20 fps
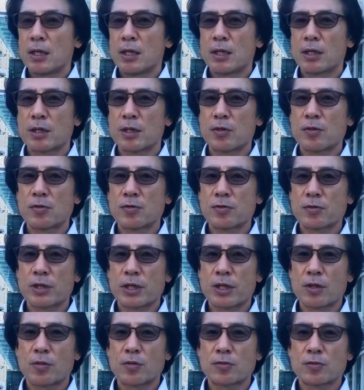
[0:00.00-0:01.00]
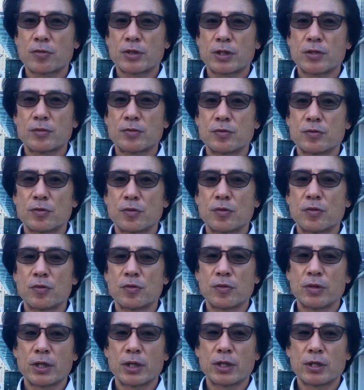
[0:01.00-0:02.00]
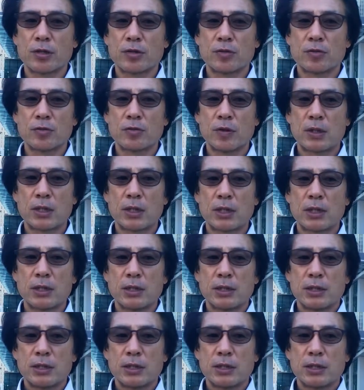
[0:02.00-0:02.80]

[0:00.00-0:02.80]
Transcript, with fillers: 昨日の出来事でいうと、昨日は、